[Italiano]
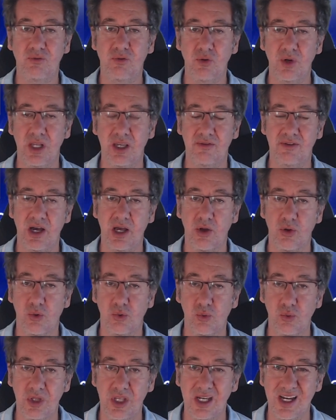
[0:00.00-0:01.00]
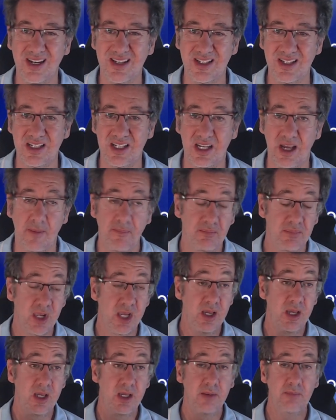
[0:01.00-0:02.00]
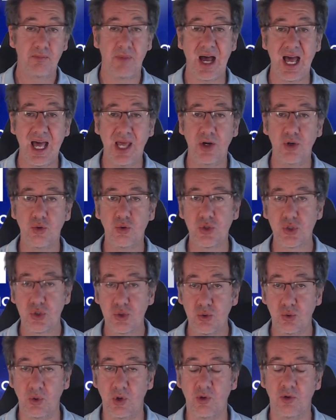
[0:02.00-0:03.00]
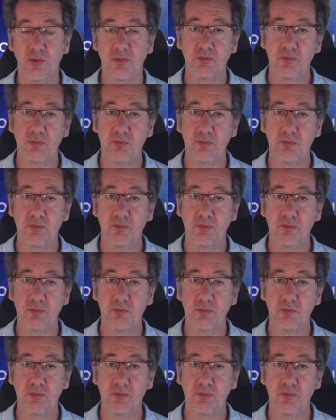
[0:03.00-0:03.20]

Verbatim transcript: voleva Rudy Garcia. Ma non solo,